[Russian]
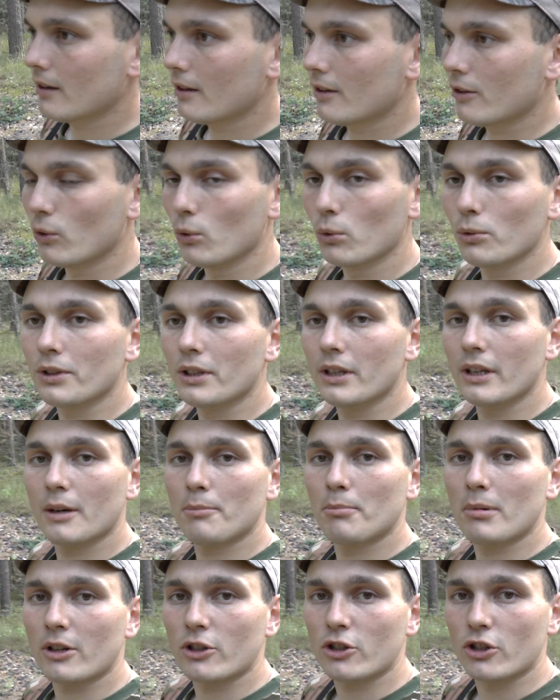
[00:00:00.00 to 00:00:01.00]
Ну и
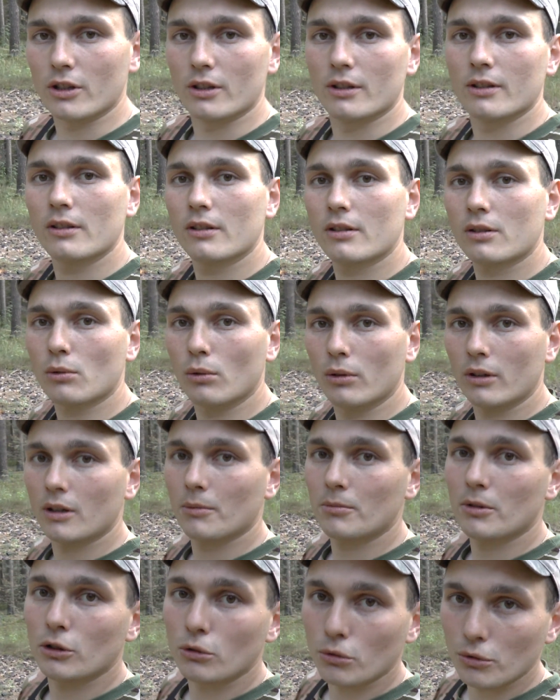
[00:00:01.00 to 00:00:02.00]
опять же, сколько
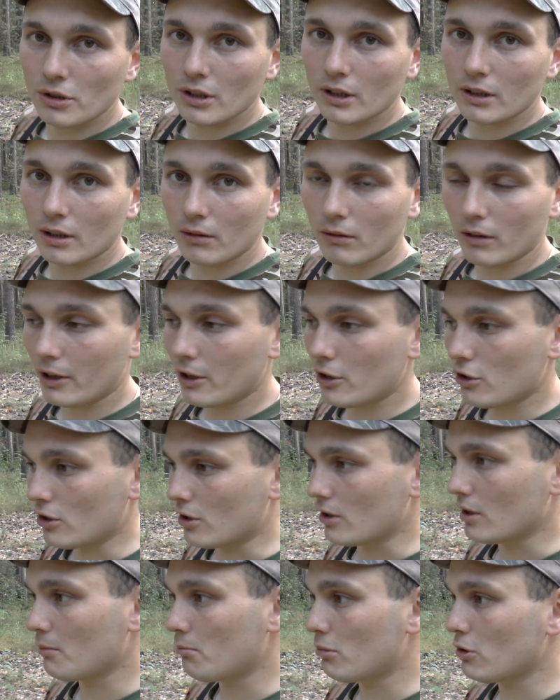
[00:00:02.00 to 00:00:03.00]
мне, друзья, товарищи,
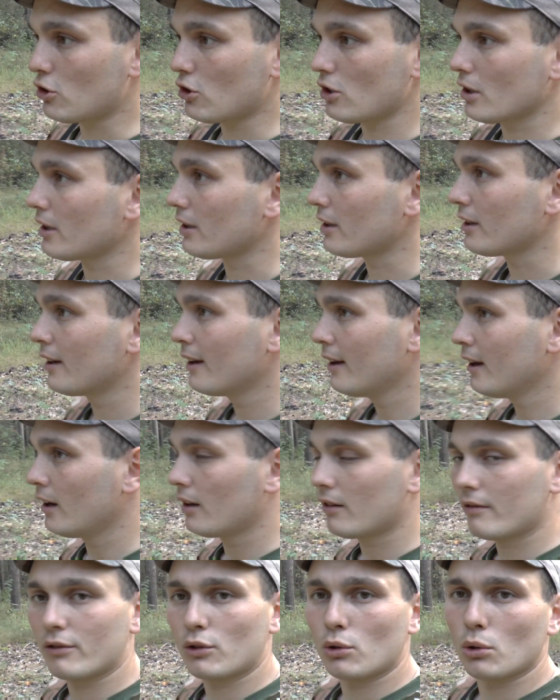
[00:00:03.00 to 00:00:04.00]
не обещай
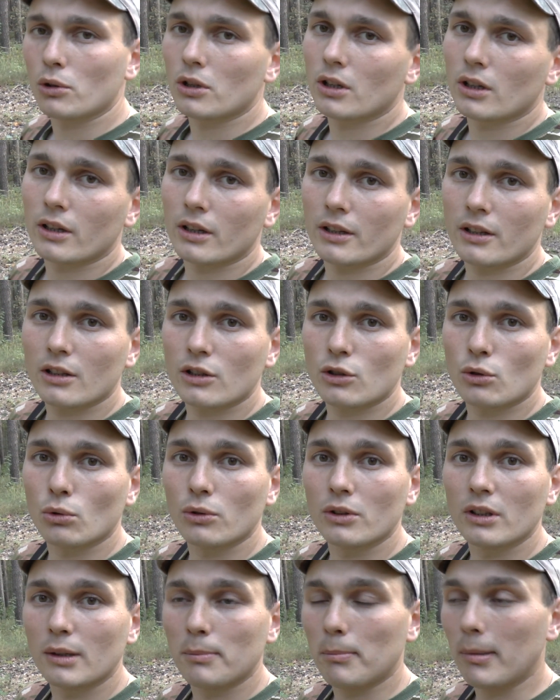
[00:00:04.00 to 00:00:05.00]
высоких
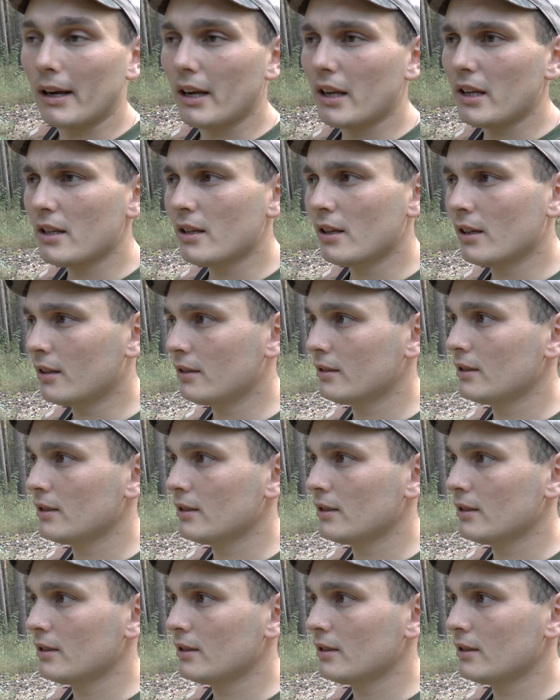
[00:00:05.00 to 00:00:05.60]
радиационных полей,